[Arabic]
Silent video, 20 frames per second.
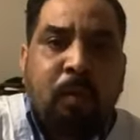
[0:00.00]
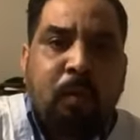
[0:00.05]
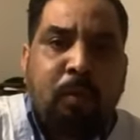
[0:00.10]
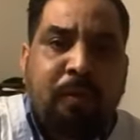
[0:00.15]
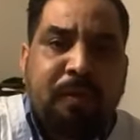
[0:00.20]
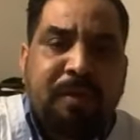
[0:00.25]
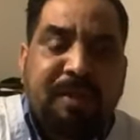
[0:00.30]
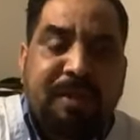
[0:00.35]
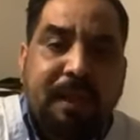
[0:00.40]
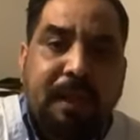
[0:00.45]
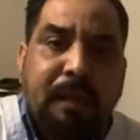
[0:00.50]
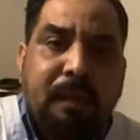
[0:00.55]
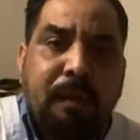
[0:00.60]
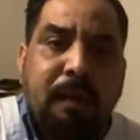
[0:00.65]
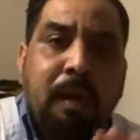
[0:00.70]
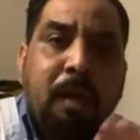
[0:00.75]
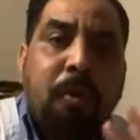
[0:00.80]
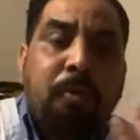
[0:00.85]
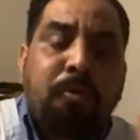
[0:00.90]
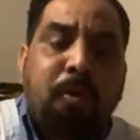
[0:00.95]
وفي الصين
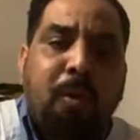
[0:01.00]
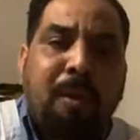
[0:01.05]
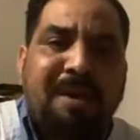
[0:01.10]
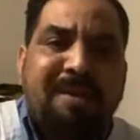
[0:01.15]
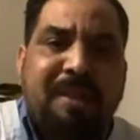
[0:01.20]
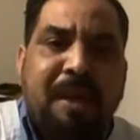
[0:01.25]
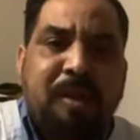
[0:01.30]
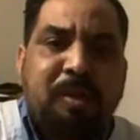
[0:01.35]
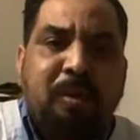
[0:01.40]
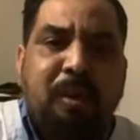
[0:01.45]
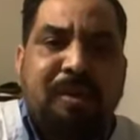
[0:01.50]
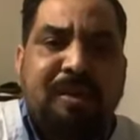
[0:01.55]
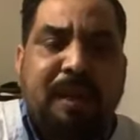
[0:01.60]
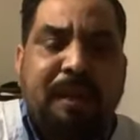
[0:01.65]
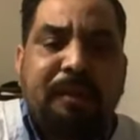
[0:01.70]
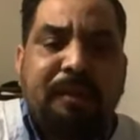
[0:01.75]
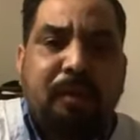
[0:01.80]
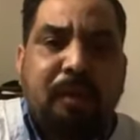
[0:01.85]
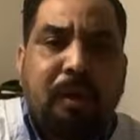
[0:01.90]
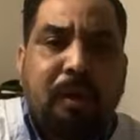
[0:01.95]

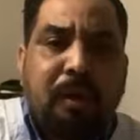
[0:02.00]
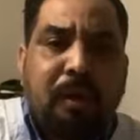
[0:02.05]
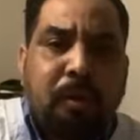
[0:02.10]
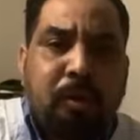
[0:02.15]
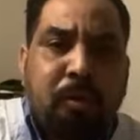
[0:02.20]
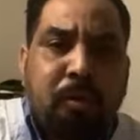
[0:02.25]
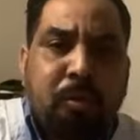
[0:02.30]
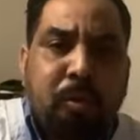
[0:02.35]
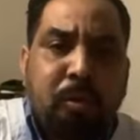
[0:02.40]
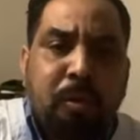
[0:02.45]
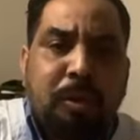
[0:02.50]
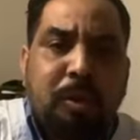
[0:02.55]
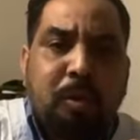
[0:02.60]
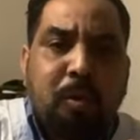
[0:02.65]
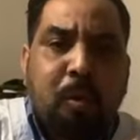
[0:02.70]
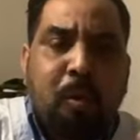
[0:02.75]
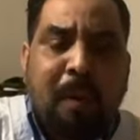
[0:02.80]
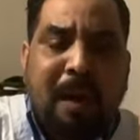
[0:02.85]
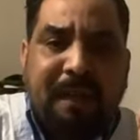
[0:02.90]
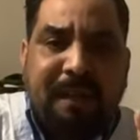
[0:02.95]

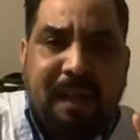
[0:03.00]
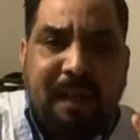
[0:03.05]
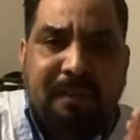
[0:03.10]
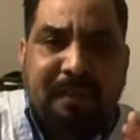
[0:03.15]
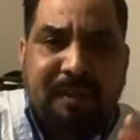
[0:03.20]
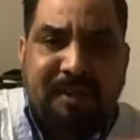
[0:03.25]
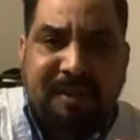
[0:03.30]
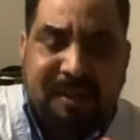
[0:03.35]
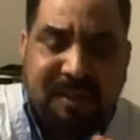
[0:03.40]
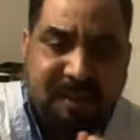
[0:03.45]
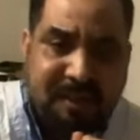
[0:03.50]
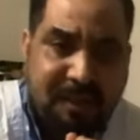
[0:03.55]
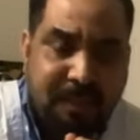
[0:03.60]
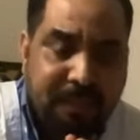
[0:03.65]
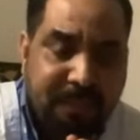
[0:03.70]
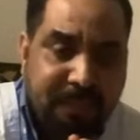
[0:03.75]
372 و 86